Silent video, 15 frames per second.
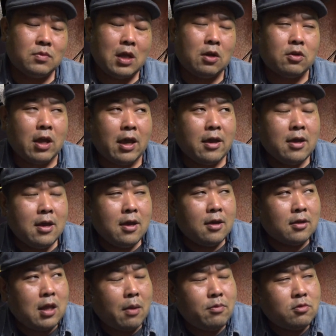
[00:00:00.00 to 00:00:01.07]
なので、
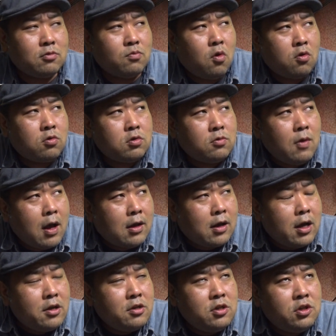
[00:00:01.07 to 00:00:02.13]
多分僕
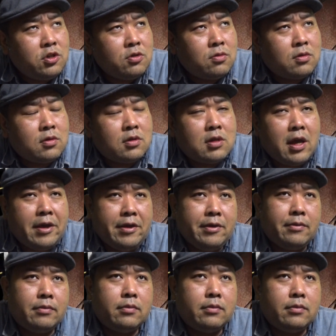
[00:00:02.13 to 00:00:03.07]
若いはたち、